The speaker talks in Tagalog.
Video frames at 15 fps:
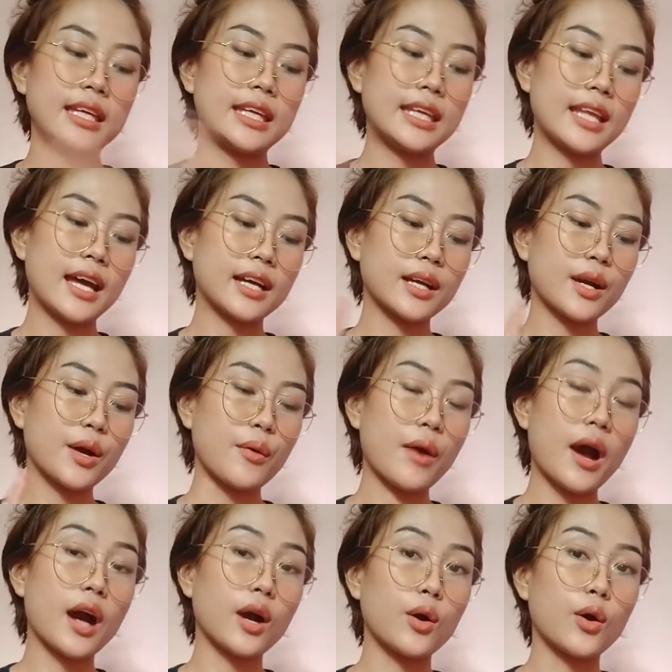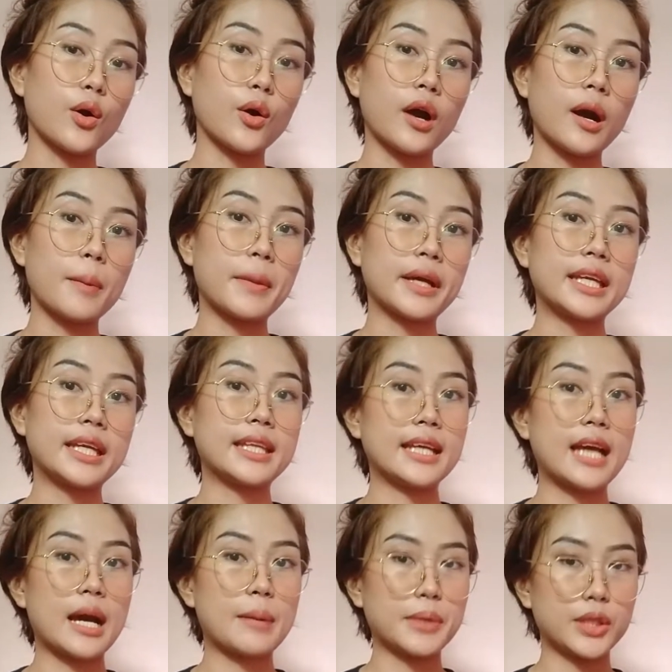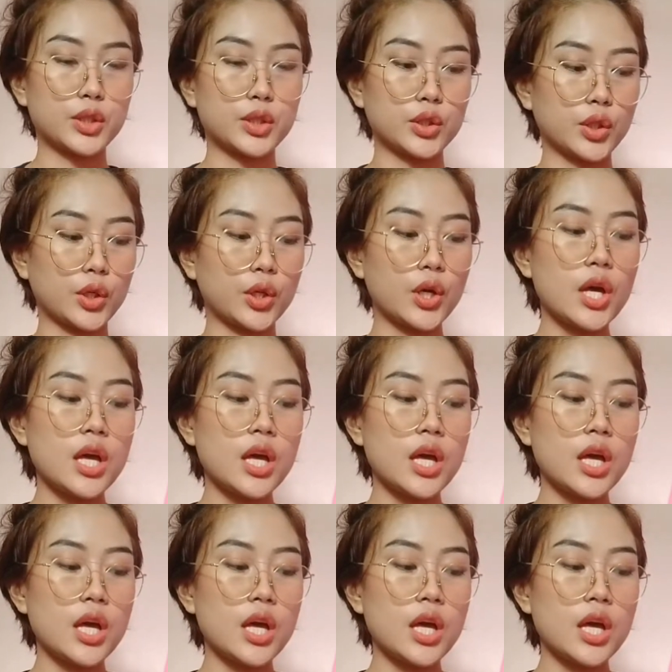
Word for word: kinagawa ko kapag ginagamit ko to.